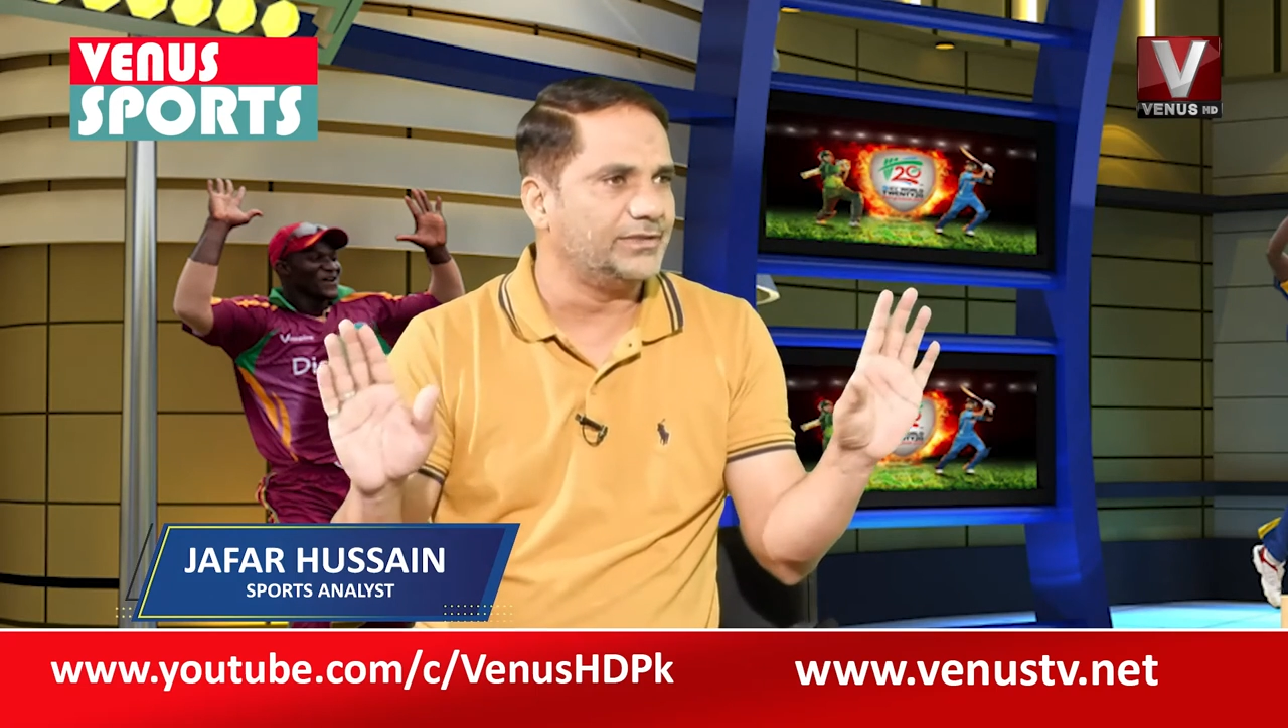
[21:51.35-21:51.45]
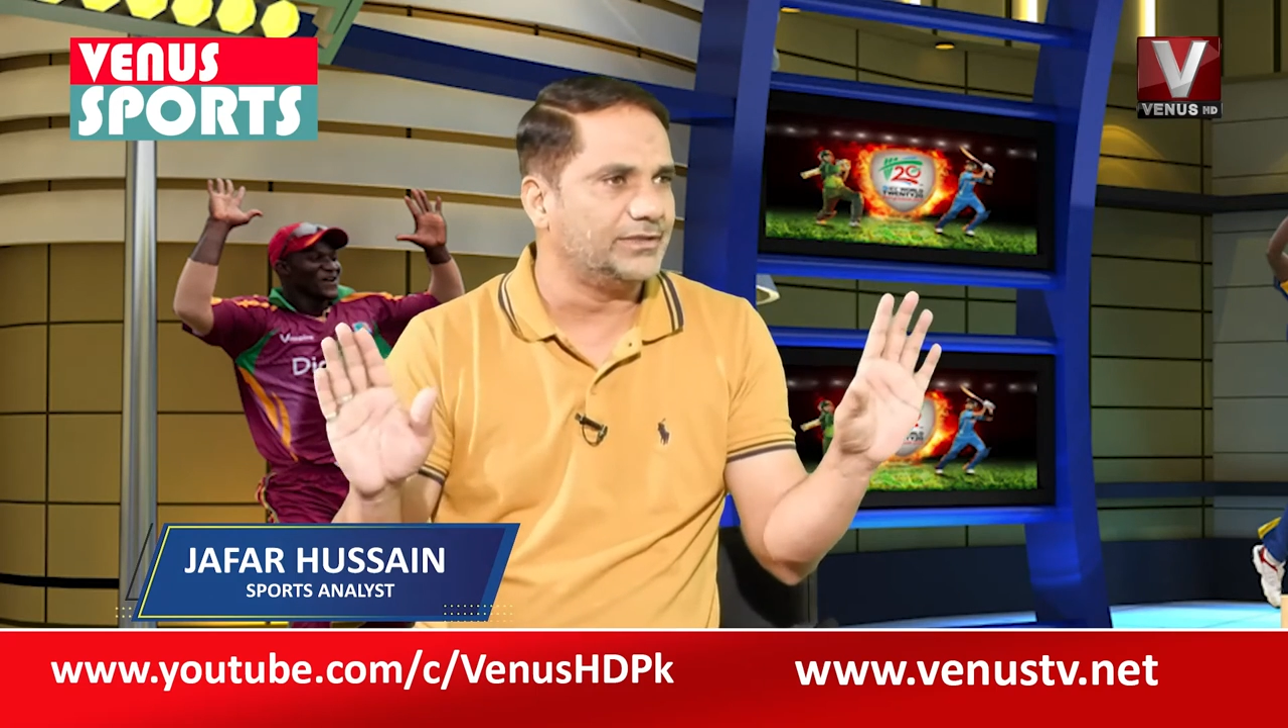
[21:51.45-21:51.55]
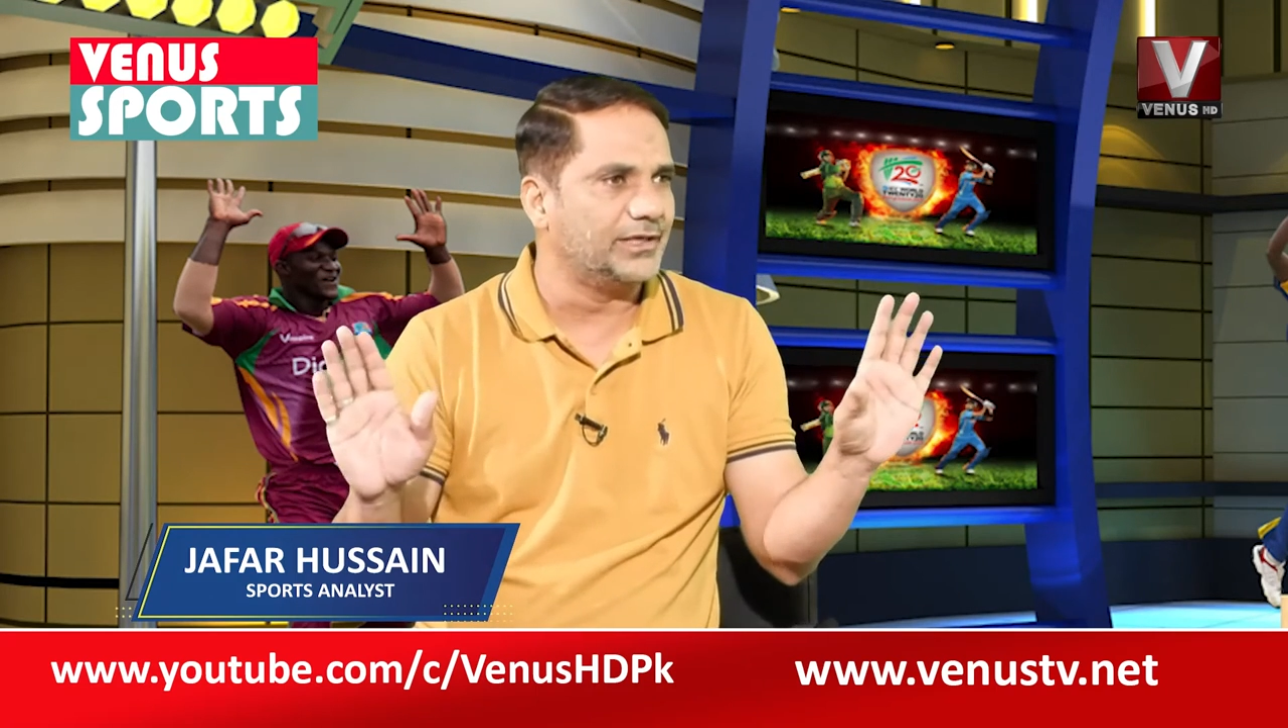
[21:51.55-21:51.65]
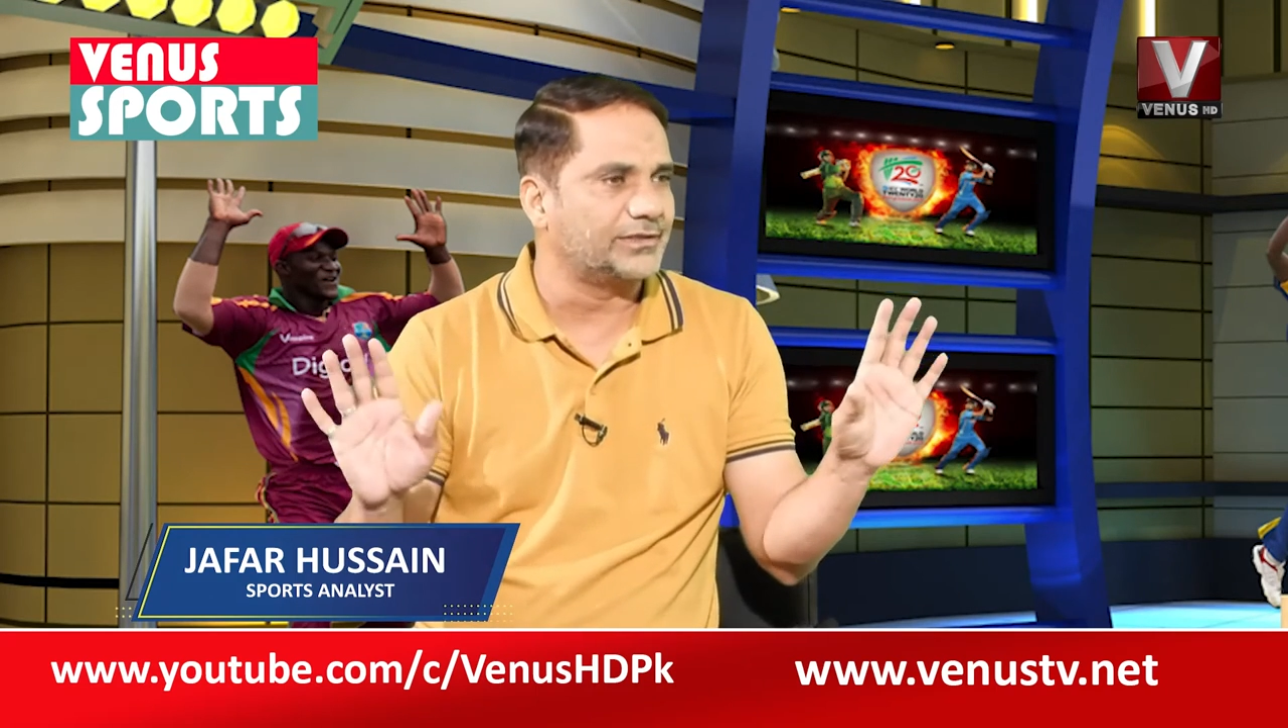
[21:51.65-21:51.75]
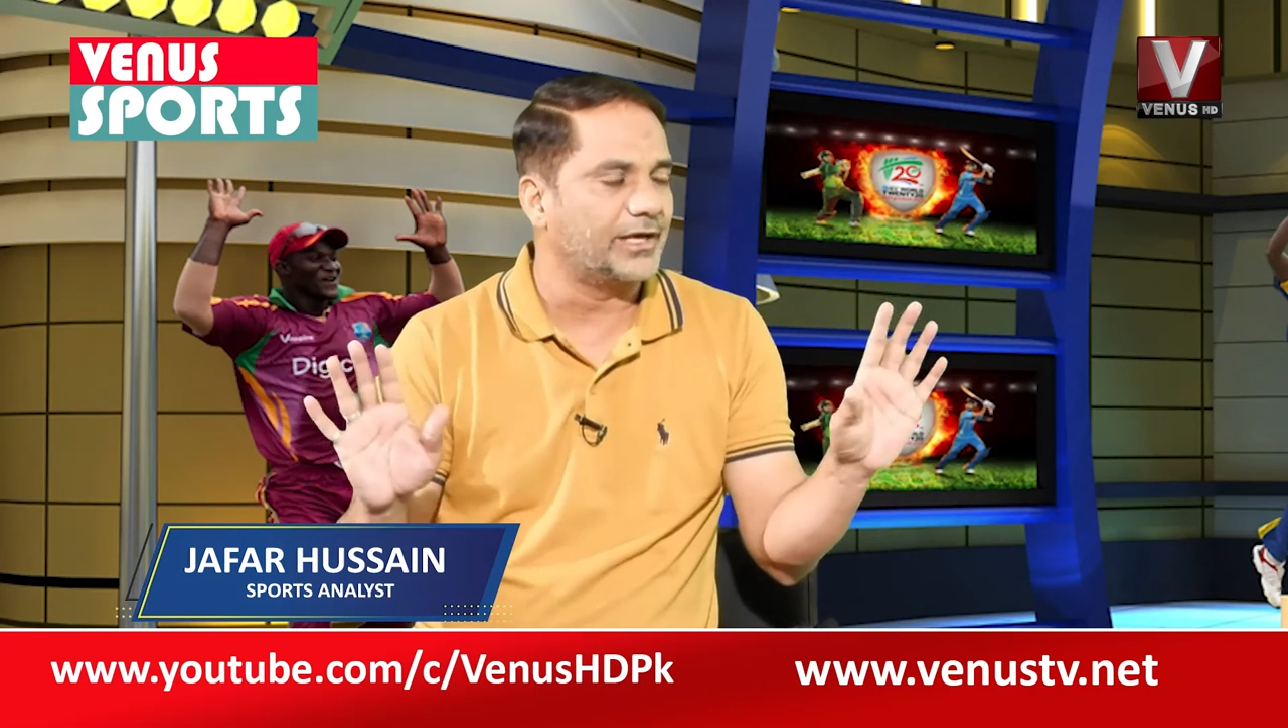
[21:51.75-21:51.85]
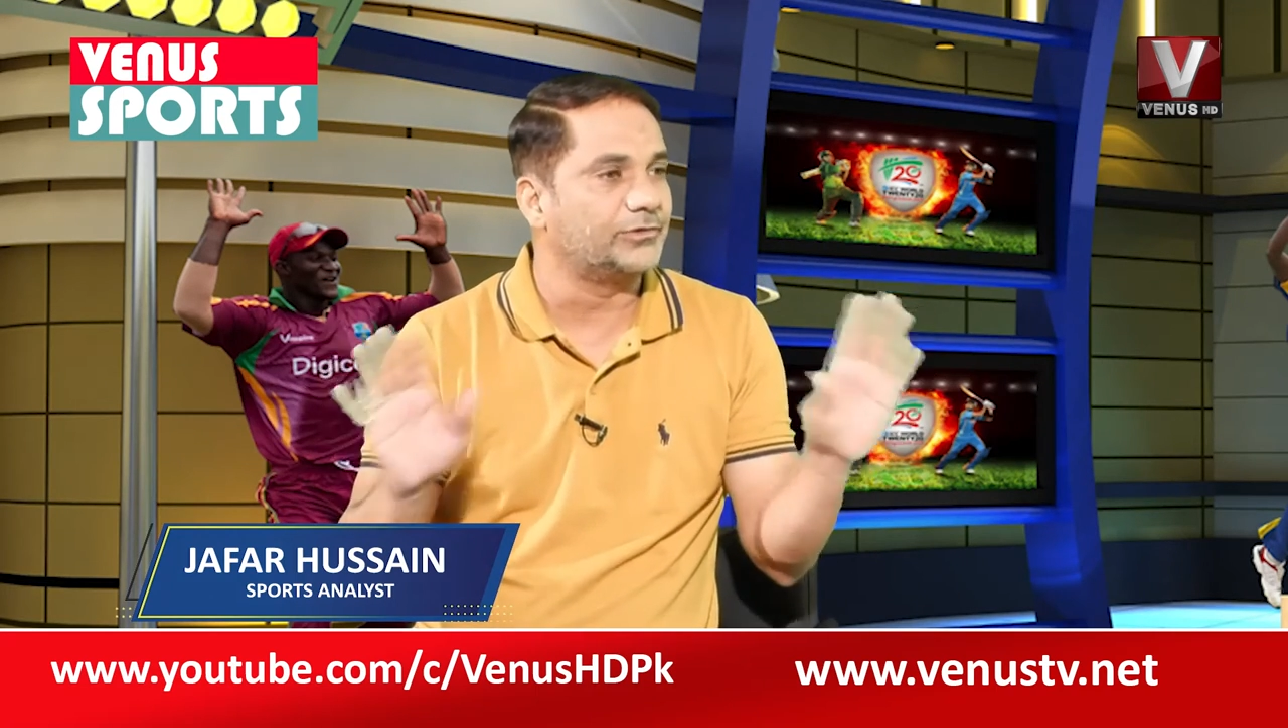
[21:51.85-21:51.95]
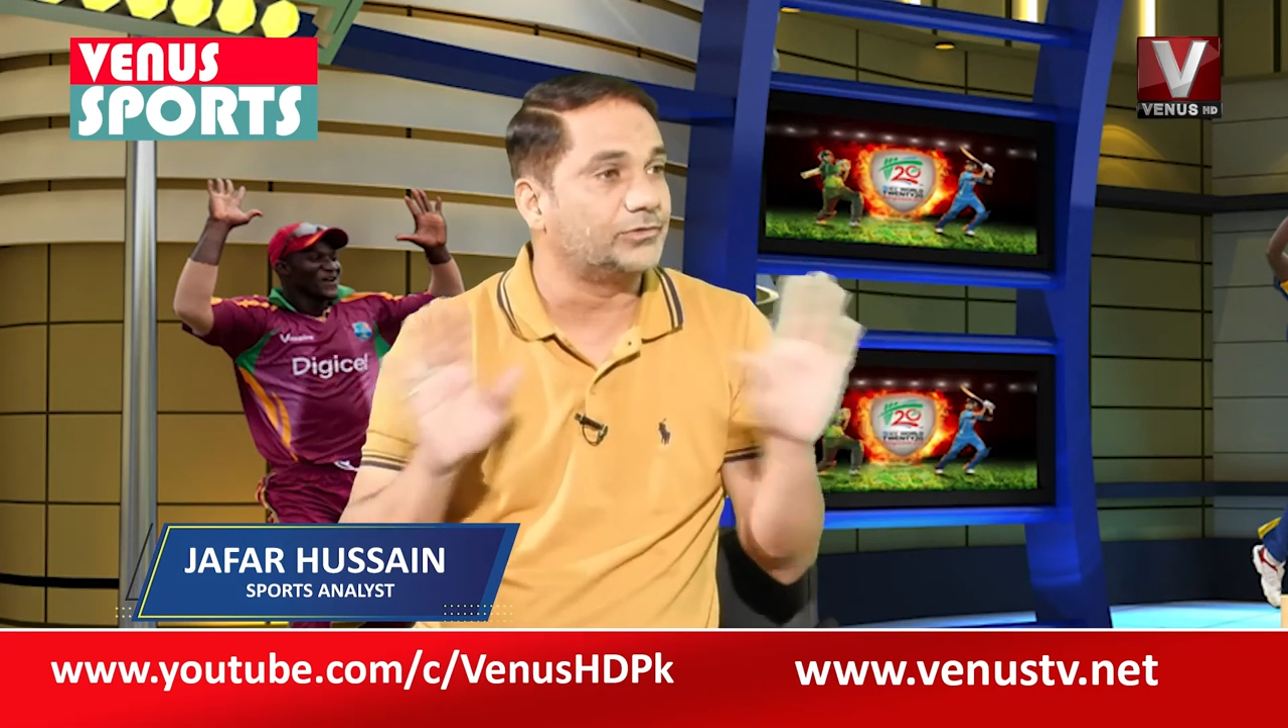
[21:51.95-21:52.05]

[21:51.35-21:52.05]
किया था